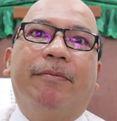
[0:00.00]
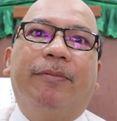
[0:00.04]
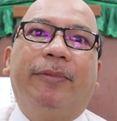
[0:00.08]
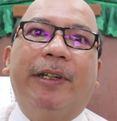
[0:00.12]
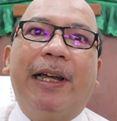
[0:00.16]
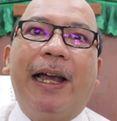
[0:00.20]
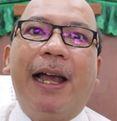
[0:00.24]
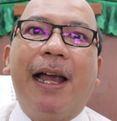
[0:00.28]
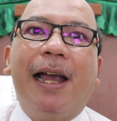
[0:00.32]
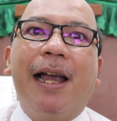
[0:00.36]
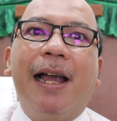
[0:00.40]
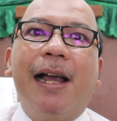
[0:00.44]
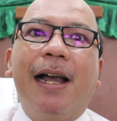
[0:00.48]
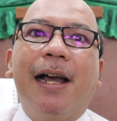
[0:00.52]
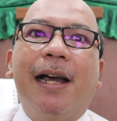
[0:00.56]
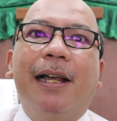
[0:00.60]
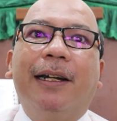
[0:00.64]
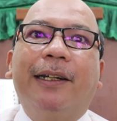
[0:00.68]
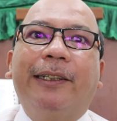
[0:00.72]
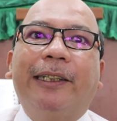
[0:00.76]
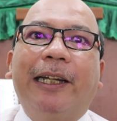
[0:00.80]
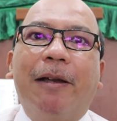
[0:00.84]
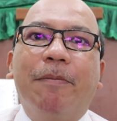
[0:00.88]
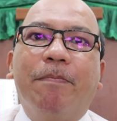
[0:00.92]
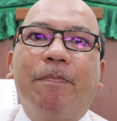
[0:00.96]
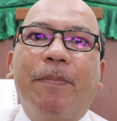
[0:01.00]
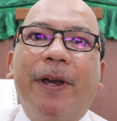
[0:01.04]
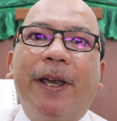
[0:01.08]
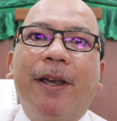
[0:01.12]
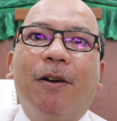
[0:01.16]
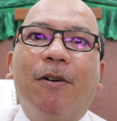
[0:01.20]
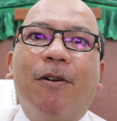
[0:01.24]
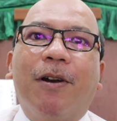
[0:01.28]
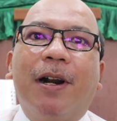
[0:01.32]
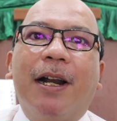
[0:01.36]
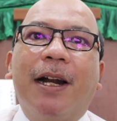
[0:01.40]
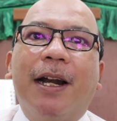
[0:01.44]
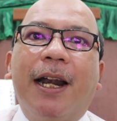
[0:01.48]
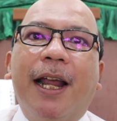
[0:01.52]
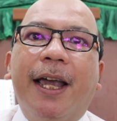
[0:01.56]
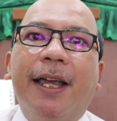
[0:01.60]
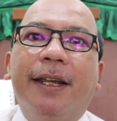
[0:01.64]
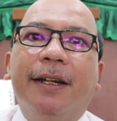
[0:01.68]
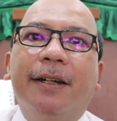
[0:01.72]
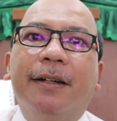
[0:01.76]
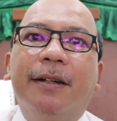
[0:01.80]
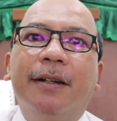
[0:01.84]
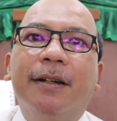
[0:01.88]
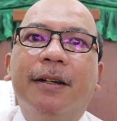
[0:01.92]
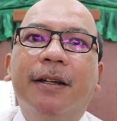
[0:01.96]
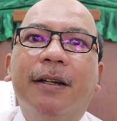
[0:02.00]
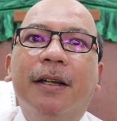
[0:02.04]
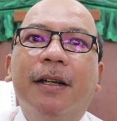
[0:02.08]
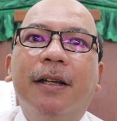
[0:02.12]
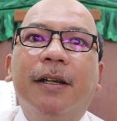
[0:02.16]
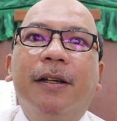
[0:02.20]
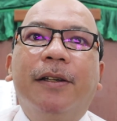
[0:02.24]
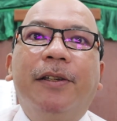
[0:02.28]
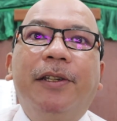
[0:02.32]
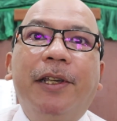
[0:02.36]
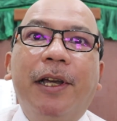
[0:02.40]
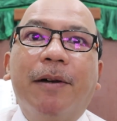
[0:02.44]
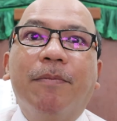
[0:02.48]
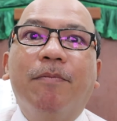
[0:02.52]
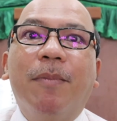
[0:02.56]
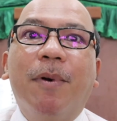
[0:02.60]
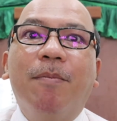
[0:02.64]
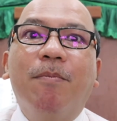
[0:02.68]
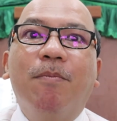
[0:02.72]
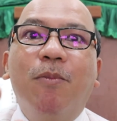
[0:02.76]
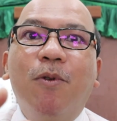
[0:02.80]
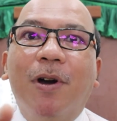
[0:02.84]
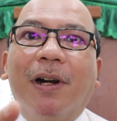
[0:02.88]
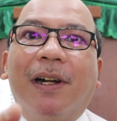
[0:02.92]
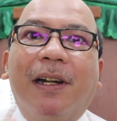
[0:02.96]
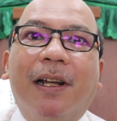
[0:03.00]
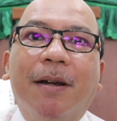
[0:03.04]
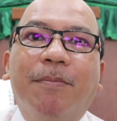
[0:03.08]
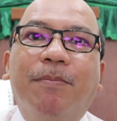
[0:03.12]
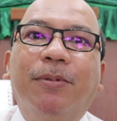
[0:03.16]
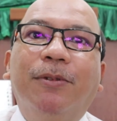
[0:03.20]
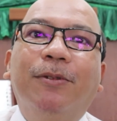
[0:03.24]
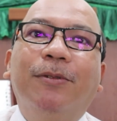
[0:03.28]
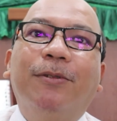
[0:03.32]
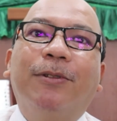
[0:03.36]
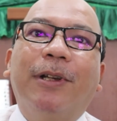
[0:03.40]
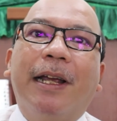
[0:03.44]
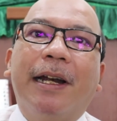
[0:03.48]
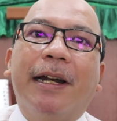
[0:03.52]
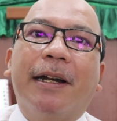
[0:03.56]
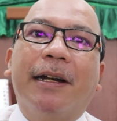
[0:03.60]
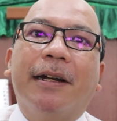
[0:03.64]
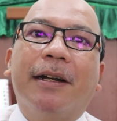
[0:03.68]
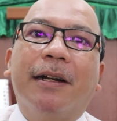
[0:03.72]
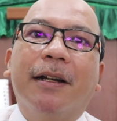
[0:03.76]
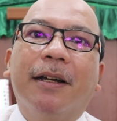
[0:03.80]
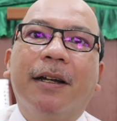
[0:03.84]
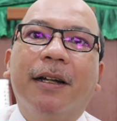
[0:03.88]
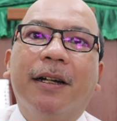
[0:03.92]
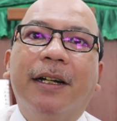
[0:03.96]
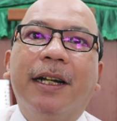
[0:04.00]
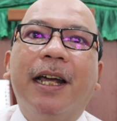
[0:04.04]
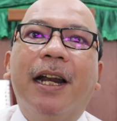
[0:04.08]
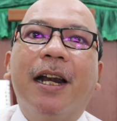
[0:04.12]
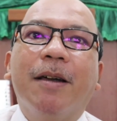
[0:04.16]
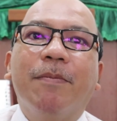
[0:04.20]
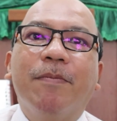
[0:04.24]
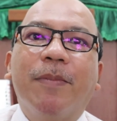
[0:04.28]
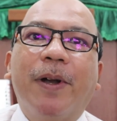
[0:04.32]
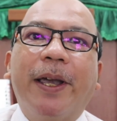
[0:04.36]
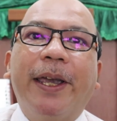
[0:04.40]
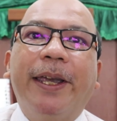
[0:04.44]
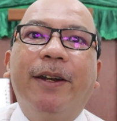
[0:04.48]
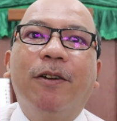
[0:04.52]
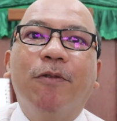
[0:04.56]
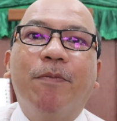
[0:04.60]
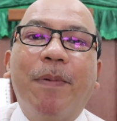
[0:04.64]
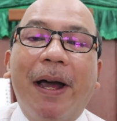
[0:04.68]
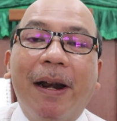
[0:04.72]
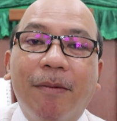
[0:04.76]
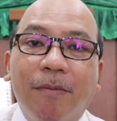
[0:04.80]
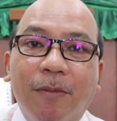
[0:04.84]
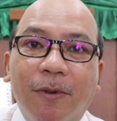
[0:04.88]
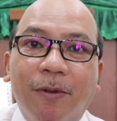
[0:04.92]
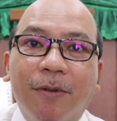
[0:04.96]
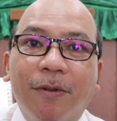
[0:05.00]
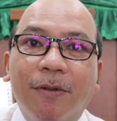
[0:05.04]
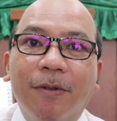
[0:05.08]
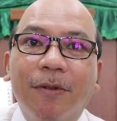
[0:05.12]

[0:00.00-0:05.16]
Jangan sampai orang lain yang membuat keputusan dalam kehidupanmu.